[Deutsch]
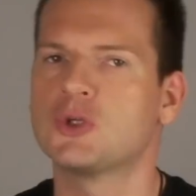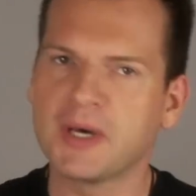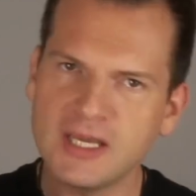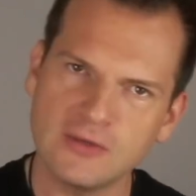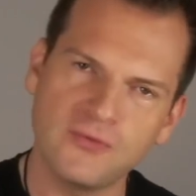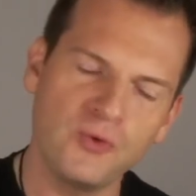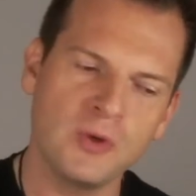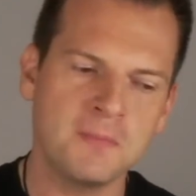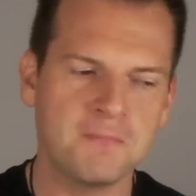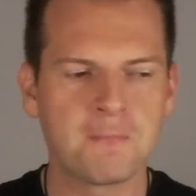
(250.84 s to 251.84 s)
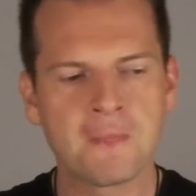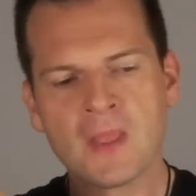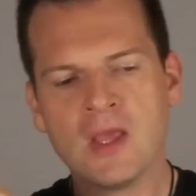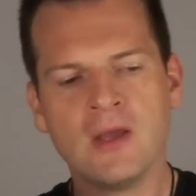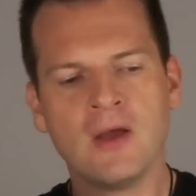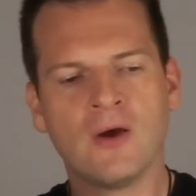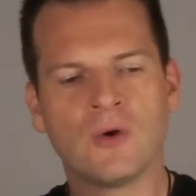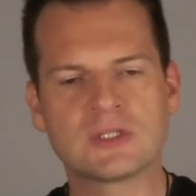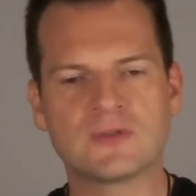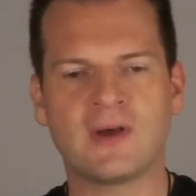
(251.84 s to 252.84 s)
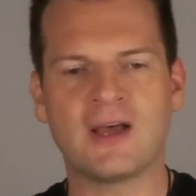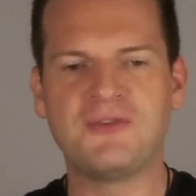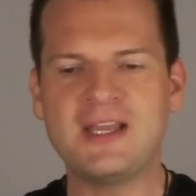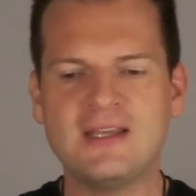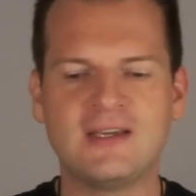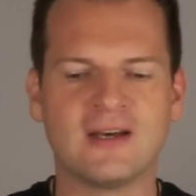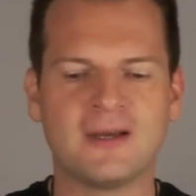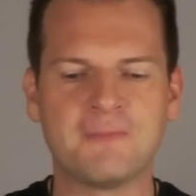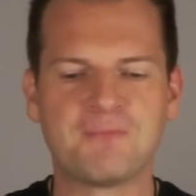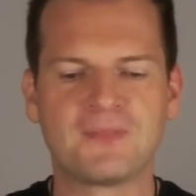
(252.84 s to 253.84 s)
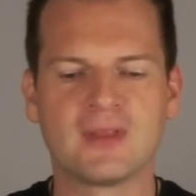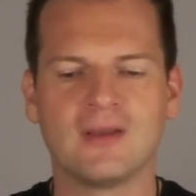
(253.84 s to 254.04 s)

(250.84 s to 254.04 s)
Gespräche führen und zwar weniger